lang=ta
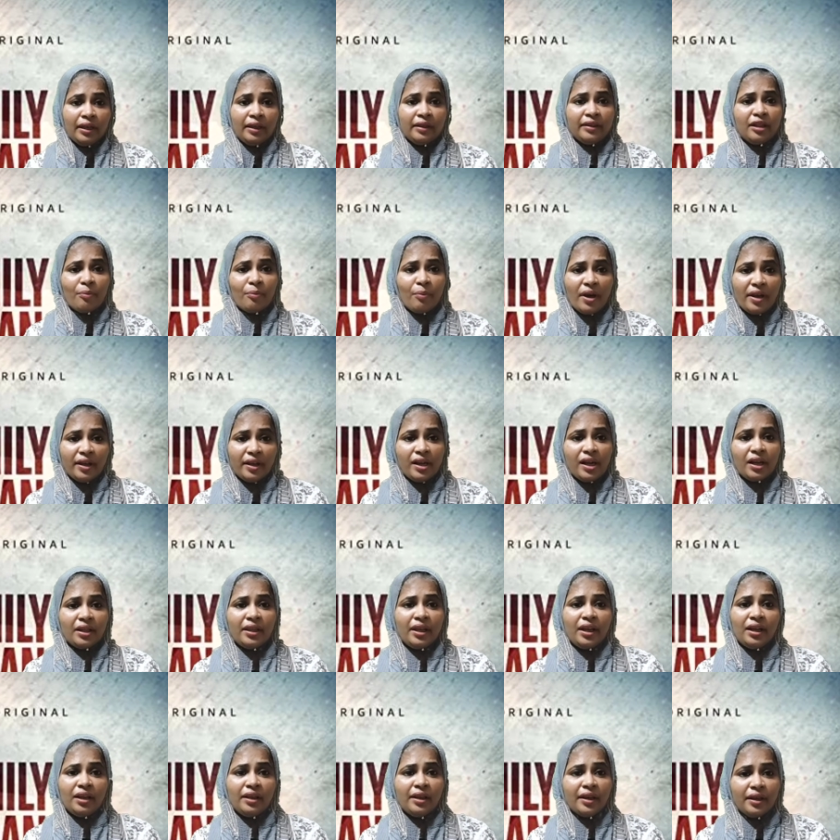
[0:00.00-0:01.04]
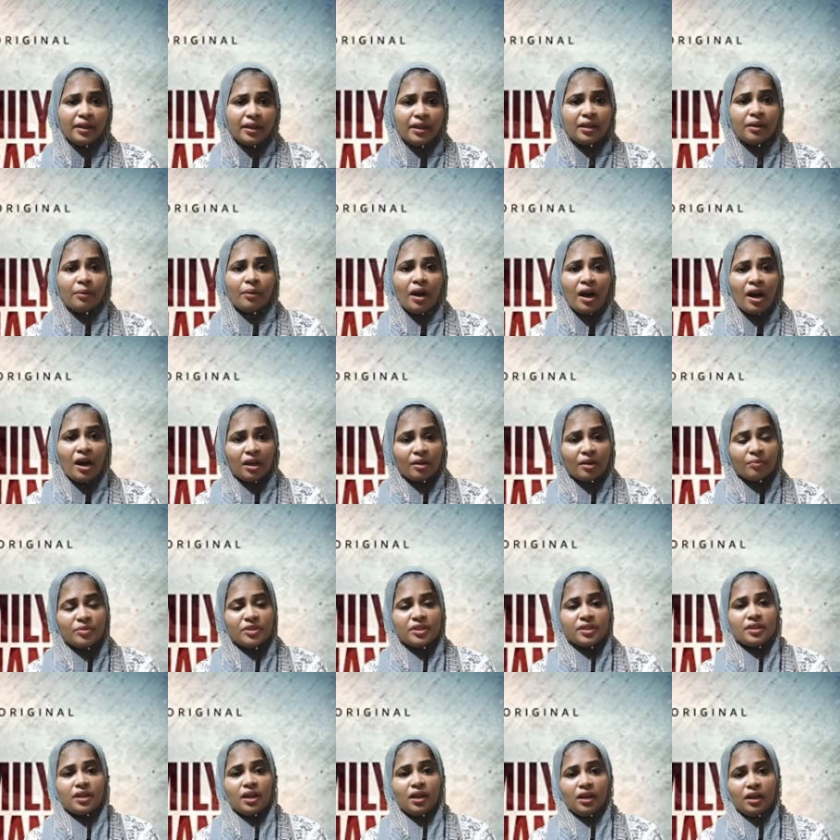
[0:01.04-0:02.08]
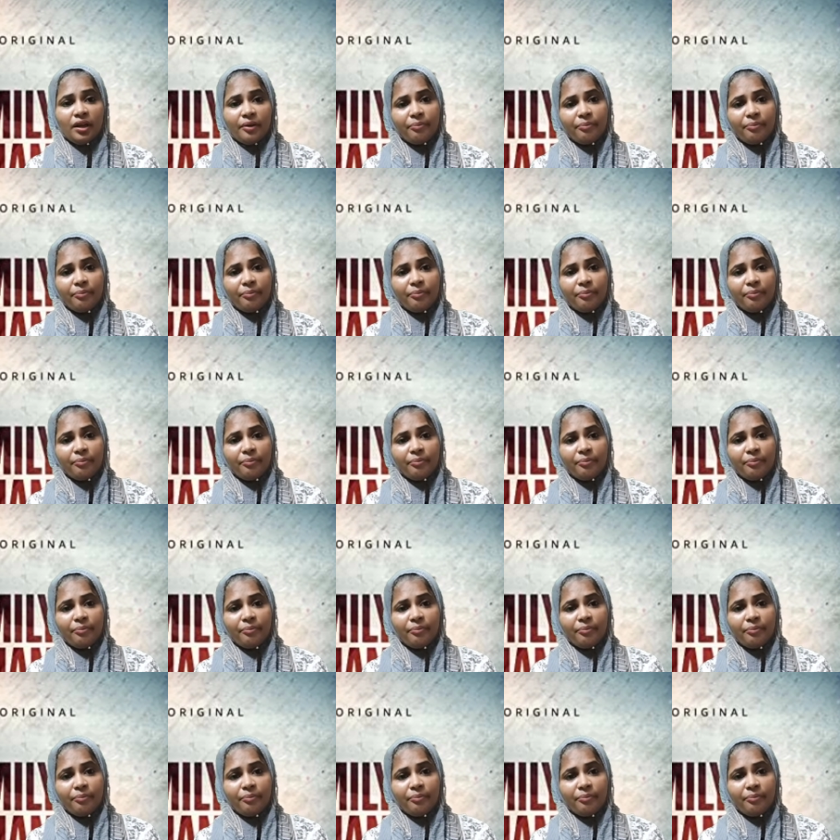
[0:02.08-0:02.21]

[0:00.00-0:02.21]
இந்த மாதிரி கதைகள் எடுக்க ஆரம்பிச்சிட்டாங்க